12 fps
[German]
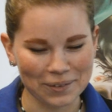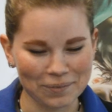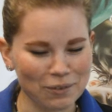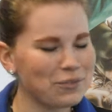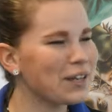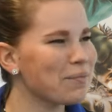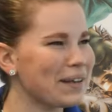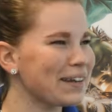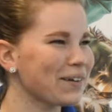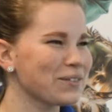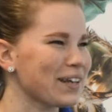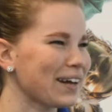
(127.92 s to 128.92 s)
ja, voll. Auf
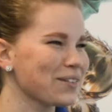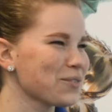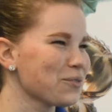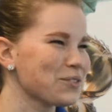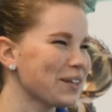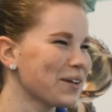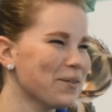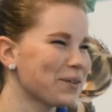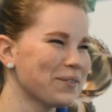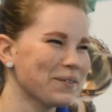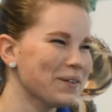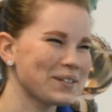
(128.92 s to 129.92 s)
Wikipedia hat es auch nicht so viel Sinn
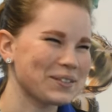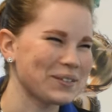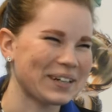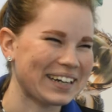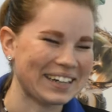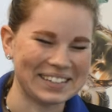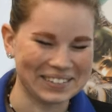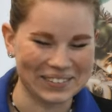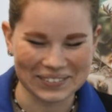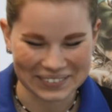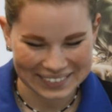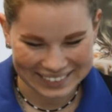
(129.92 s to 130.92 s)
gemacht, wie ich es
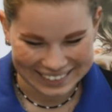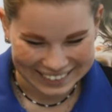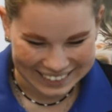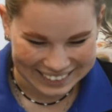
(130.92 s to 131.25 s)
durchgelesen habe.